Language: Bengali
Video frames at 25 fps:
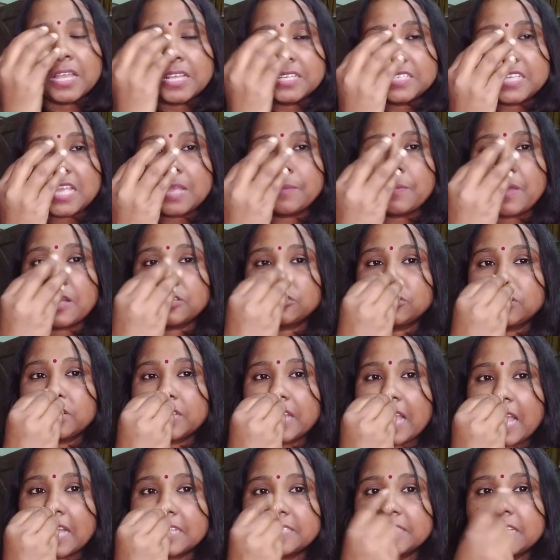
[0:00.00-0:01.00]
সেই মাংসটাকে
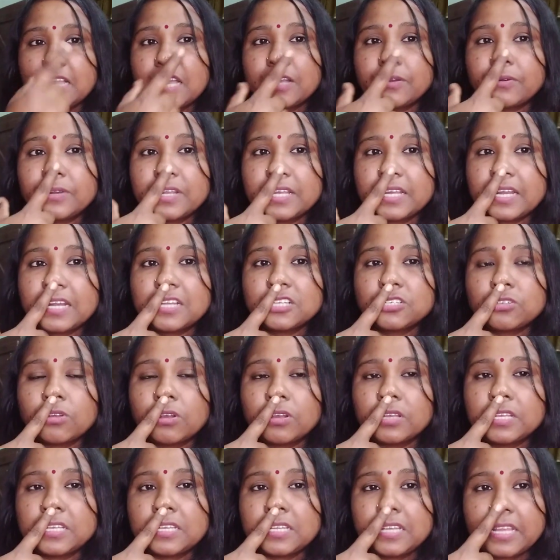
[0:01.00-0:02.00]
এক জায়গা করে এখানে
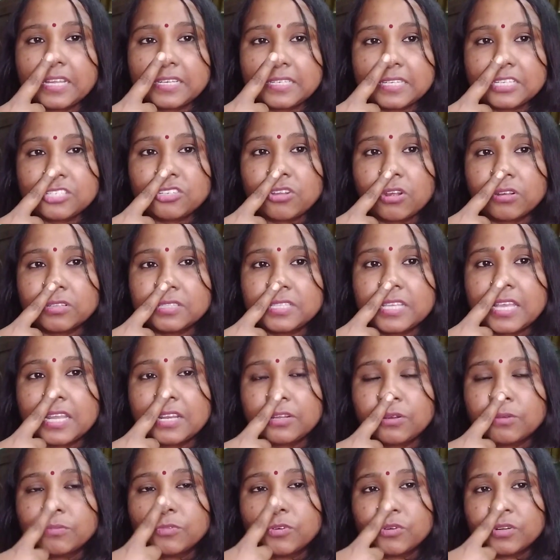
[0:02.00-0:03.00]
ইলেকট্রিক শক দিয়ে
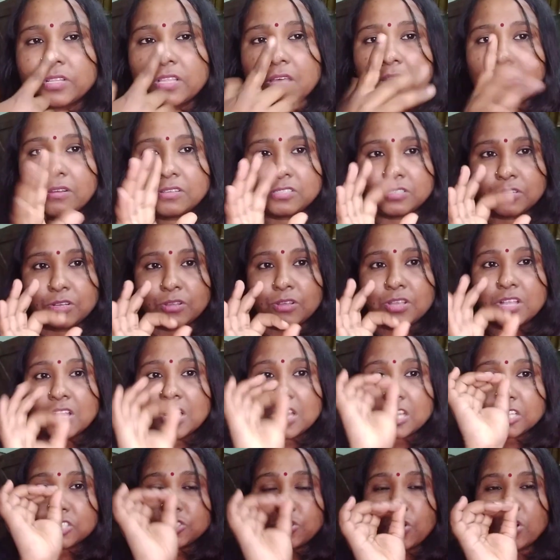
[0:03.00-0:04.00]
এরকম করে দেওয়া হয়েছিল
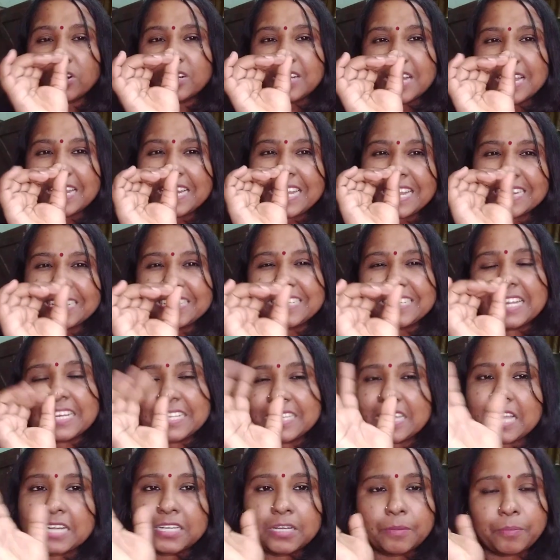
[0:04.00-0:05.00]
শক না ইলেকট্রিকের
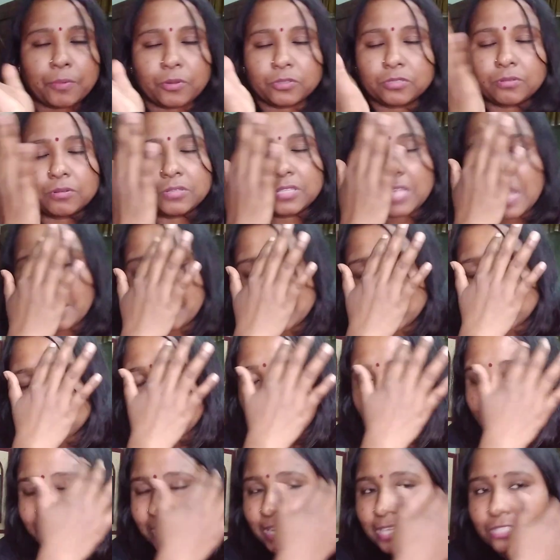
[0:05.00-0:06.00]
কি একটা পদ্ধতি আমি তো
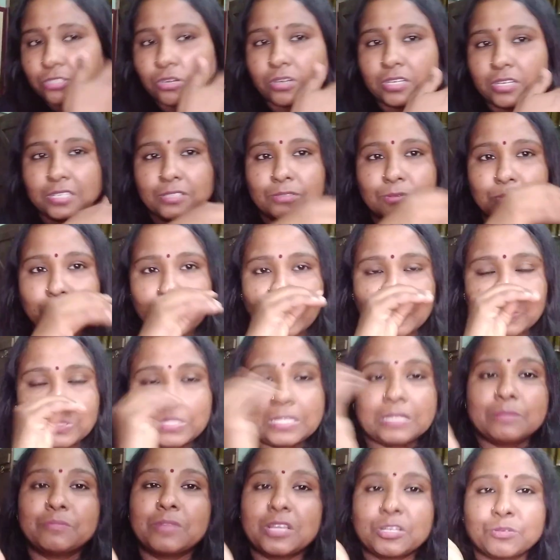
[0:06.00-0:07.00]
জানি না সঠিক
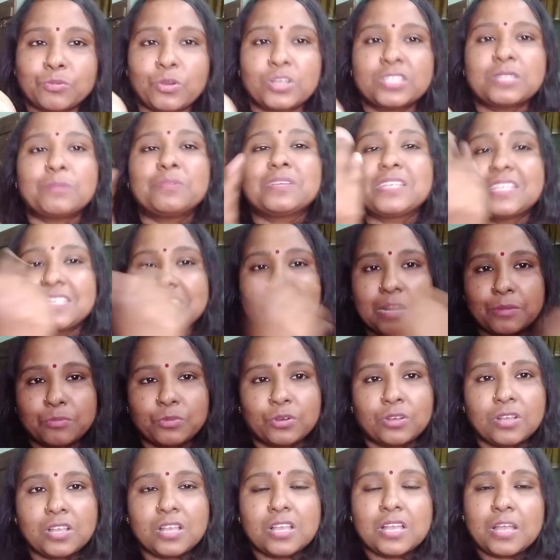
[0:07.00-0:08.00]
তিন মাস বয়স আমি কি জানবো
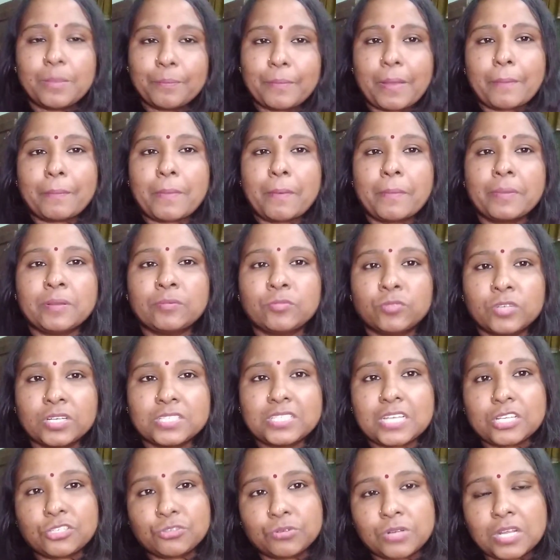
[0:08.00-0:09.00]
মাম্মামের মুখে
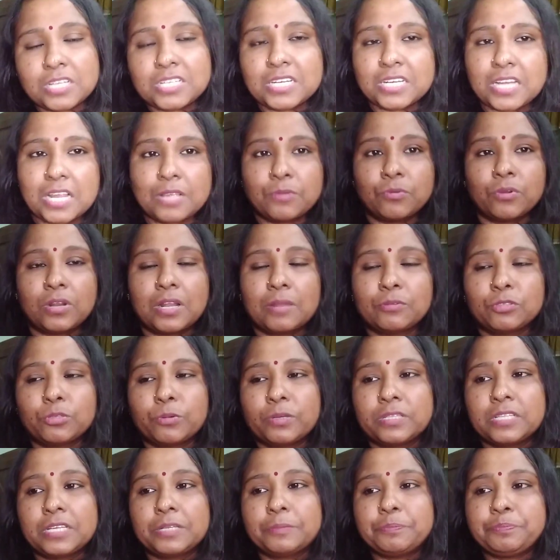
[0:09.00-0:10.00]
যা শোনা সেটাই বললাম
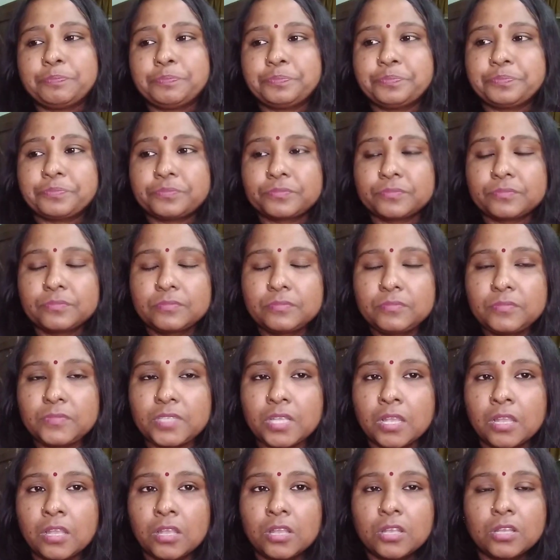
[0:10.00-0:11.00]
তোমাদের
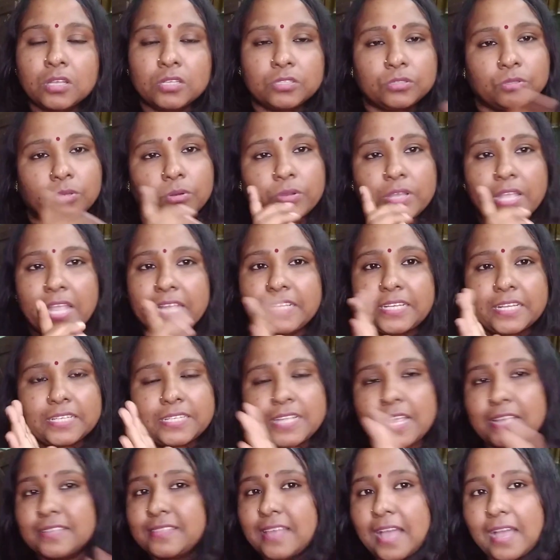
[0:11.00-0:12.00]
তো এটা
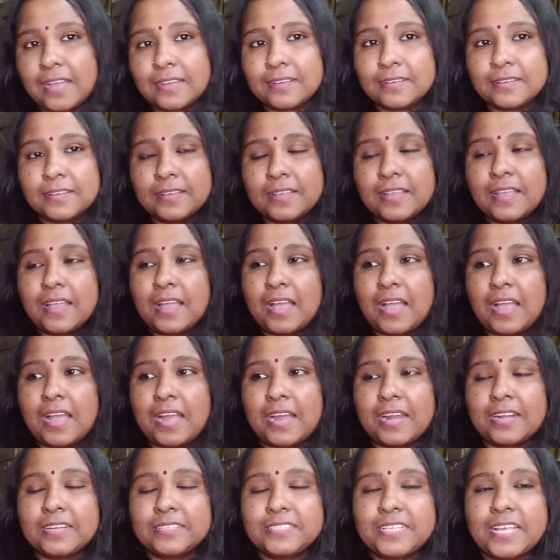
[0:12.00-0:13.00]
সেই দাগ
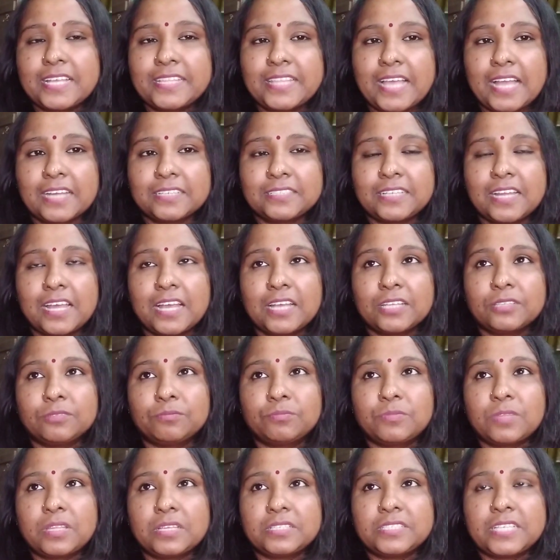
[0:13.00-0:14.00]
আর সেই দাগটা
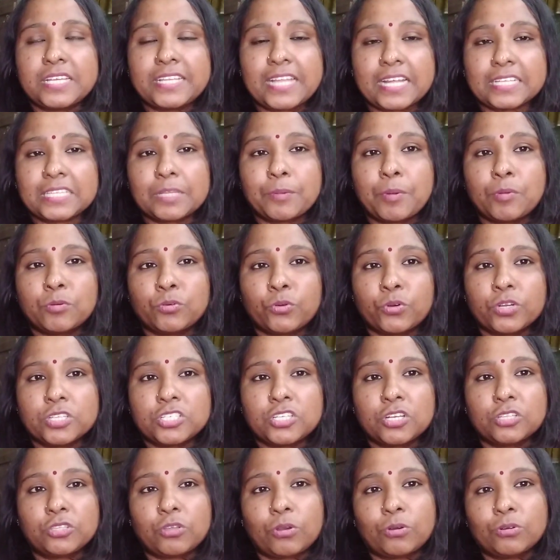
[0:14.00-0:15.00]
যে ডাক্তারবাবু
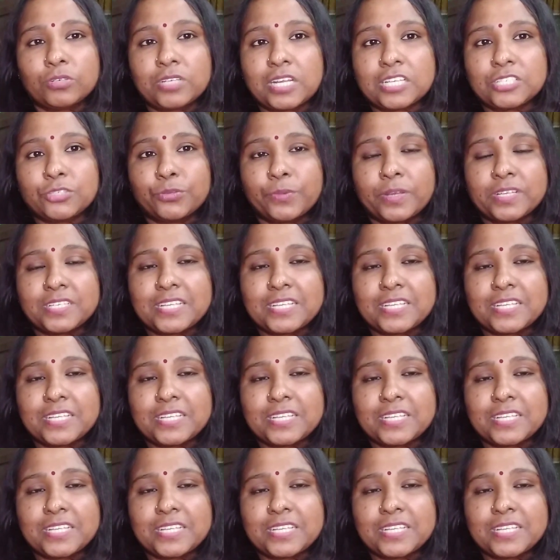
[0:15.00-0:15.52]
করেছিল তখনকার সময়